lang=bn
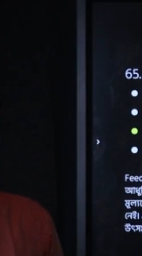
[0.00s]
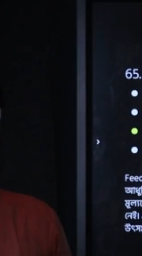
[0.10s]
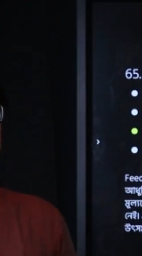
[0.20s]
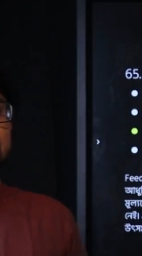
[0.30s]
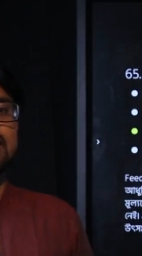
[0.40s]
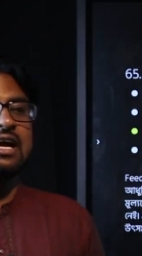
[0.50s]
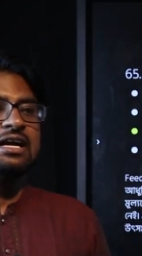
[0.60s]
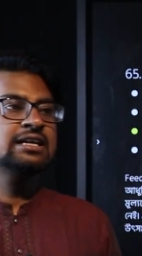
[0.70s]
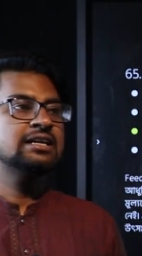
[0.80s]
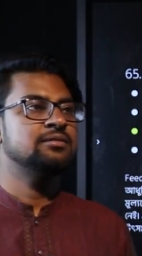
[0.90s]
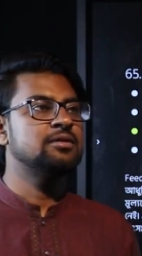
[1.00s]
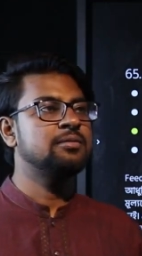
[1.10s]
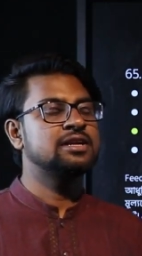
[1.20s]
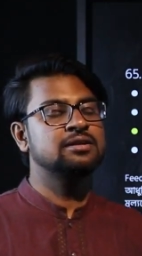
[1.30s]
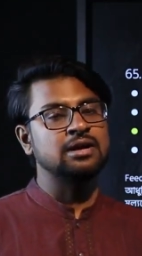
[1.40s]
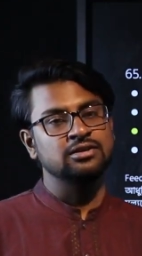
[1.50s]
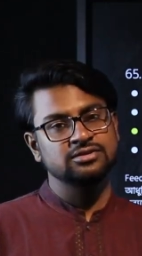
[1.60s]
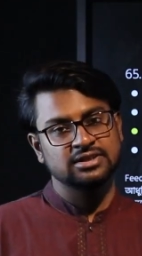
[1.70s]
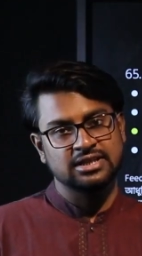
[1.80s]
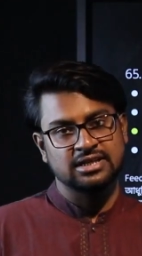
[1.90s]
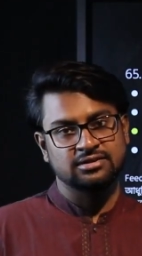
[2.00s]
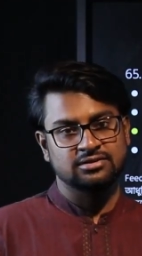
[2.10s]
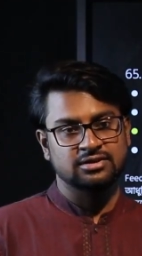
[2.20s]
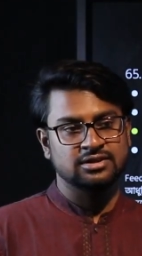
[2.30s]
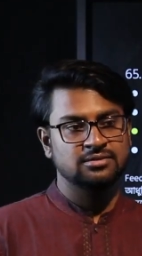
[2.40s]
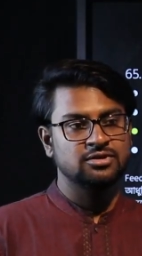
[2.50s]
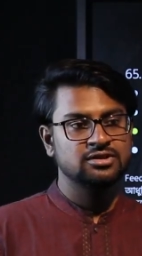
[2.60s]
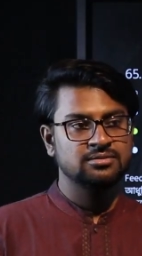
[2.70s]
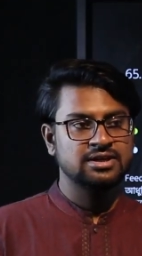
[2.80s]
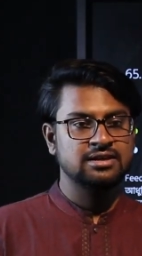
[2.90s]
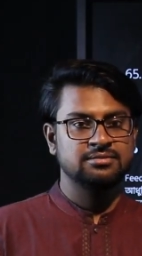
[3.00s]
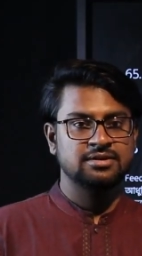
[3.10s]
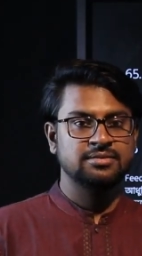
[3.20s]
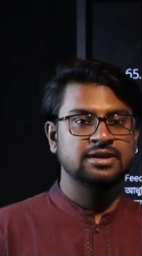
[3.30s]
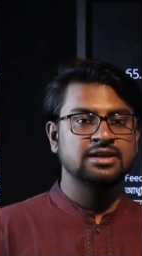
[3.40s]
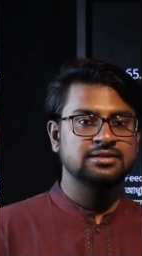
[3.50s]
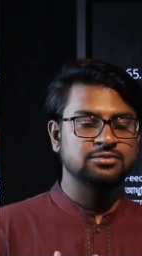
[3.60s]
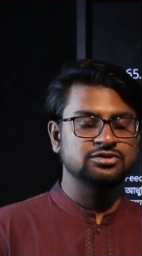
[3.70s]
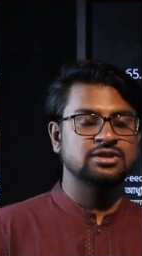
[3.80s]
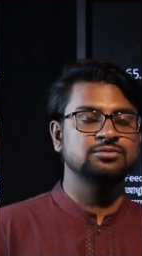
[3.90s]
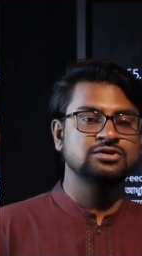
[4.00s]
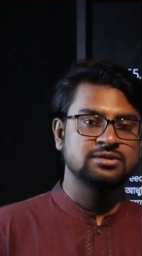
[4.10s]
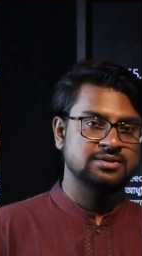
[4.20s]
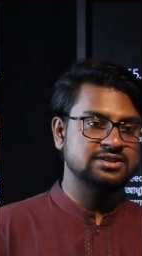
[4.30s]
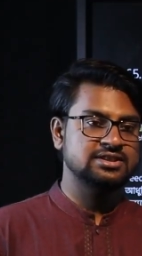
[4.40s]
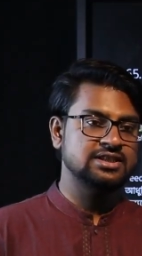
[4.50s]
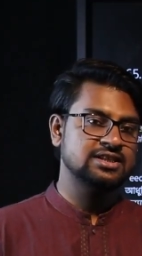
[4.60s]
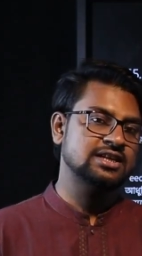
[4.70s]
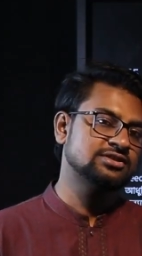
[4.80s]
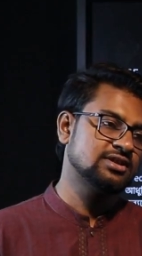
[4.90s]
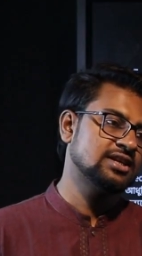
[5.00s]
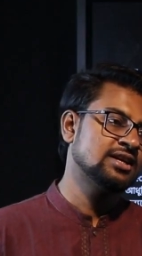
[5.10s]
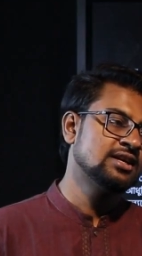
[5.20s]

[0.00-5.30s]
হয় আগে এই ব্যাপারটাকে ভালো চোখে দেখা হতো কিন্তু বর্তমানে আমরা বিজ্ঞানের প্রসারে বুঝতে পারছি যে এটা আসলে